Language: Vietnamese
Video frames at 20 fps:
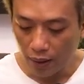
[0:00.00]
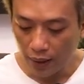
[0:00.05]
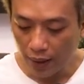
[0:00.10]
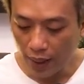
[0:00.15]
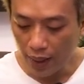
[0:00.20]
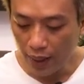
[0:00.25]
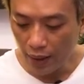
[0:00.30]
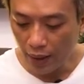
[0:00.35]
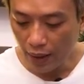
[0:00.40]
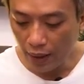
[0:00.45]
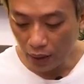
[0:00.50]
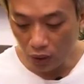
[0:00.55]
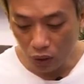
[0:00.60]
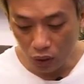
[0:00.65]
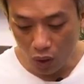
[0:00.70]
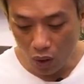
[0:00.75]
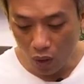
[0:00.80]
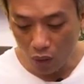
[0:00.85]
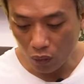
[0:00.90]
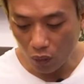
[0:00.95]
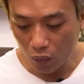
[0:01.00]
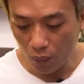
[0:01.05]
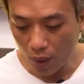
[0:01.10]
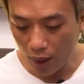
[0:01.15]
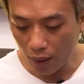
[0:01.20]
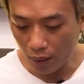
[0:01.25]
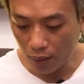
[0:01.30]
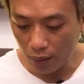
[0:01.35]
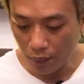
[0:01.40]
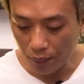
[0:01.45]
cái intro của
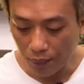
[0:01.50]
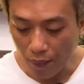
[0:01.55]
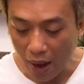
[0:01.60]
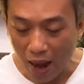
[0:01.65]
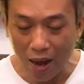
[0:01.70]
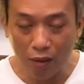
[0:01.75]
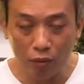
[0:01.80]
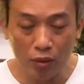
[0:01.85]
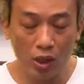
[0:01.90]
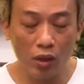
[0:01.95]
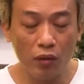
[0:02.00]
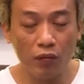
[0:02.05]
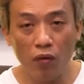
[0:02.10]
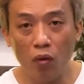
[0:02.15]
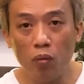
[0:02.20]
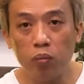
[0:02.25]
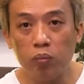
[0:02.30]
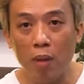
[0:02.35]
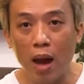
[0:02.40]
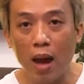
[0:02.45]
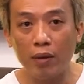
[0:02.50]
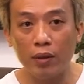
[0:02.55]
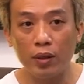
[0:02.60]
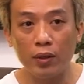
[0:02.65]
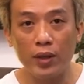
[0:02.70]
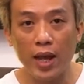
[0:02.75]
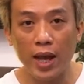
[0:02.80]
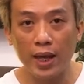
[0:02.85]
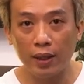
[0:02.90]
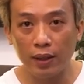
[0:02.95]
mình bao nhiêu phút, bao
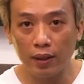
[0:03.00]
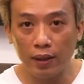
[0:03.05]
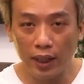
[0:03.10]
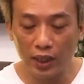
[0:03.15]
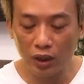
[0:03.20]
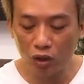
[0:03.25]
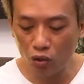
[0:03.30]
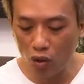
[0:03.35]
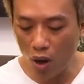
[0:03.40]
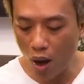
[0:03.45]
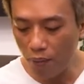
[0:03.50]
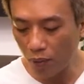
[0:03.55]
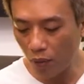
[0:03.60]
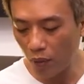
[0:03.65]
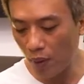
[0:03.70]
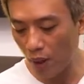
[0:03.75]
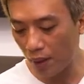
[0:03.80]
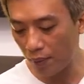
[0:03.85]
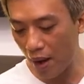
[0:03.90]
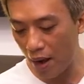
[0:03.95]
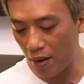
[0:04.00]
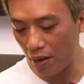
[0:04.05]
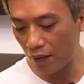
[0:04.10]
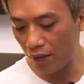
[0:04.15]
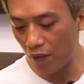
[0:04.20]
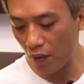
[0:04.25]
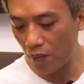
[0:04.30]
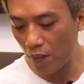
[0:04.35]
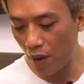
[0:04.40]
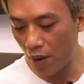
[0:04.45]
nhiêu giây, cái drop của mình bao nhiêu
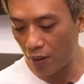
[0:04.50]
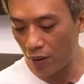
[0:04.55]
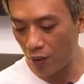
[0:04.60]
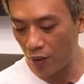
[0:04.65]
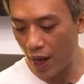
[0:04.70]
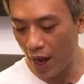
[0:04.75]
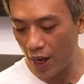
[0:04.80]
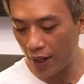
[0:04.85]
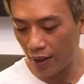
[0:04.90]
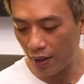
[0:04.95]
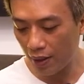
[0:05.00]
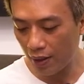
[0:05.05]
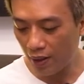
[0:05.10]
phút, bao nhiêu giây,